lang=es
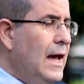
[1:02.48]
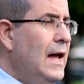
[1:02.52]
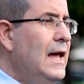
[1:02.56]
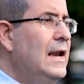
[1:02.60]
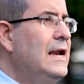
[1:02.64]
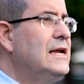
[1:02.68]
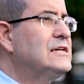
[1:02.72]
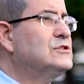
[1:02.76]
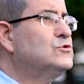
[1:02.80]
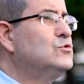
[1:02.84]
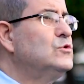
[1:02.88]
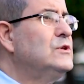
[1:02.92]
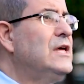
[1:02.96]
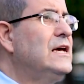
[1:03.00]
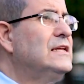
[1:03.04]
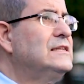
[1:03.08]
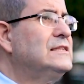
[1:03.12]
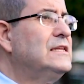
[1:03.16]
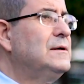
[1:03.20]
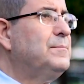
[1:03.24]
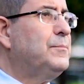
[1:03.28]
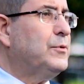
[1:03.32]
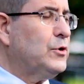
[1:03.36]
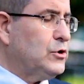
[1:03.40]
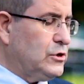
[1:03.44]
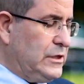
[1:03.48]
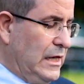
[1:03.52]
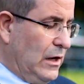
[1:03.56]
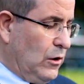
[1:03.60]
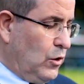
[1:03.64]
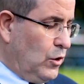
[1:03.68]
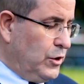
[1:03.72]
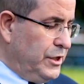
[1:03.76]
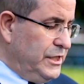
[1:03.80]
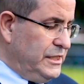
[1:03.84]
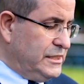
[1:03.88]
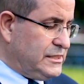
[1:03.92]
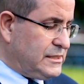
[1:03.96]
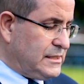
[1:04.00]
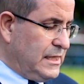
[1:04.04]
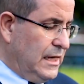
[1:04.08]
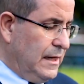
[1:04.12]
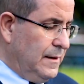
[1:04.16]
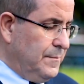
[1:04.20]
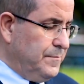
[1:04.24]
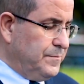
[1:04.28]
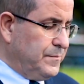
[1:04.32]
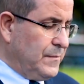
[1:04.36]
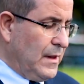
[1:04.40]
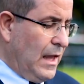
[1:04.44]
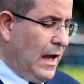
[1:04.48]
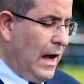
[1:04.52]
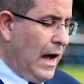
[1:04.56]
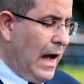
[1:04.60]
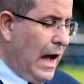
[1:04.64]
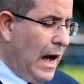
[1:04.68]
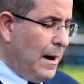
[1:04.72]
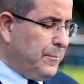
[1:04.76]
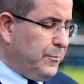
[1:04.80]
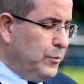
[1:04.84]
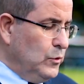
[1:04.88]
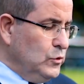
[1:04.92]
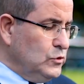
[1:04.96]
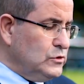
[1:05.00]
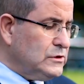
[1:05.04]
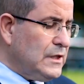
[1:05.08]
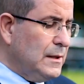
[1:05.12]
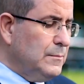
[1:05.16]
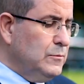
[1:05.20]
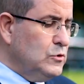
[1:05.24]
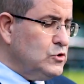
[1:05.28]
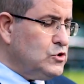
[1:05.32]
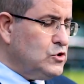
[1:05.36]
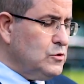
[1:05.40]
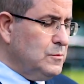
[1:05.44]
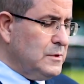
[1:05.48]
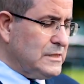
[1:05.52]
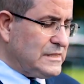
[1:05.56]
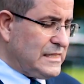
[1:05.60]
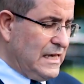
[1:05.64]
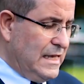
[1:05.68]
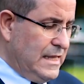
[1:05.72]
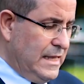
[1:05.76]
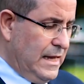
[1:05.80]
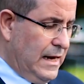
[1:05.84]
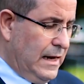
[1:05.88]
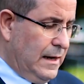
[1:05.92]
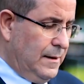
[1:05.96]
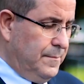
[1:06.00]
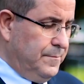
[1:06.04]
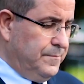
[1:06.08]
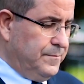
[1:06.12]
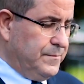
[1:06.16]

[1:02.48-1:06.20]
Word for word: El estudiante protagonista apunta mucho más allá